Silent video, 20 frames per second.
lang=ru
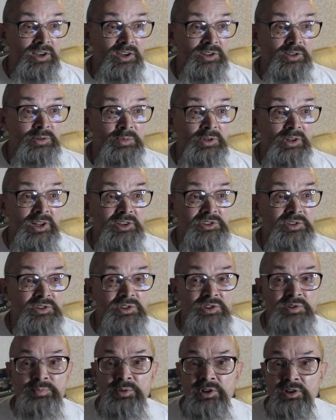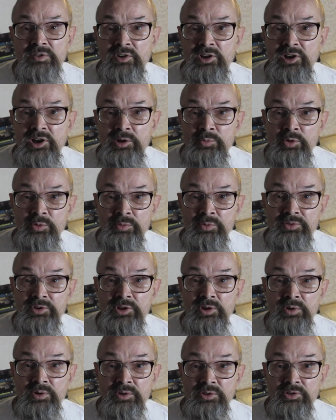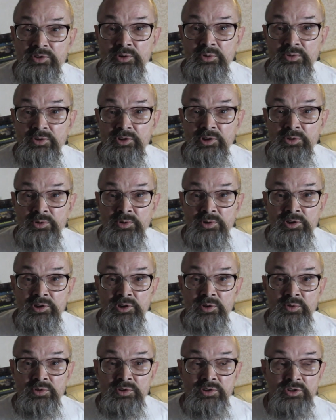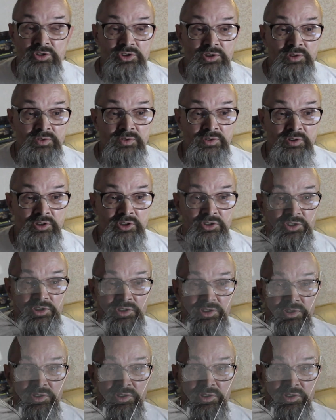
Это был один из первых альбомов The Rolling Stones, который я услышал в своей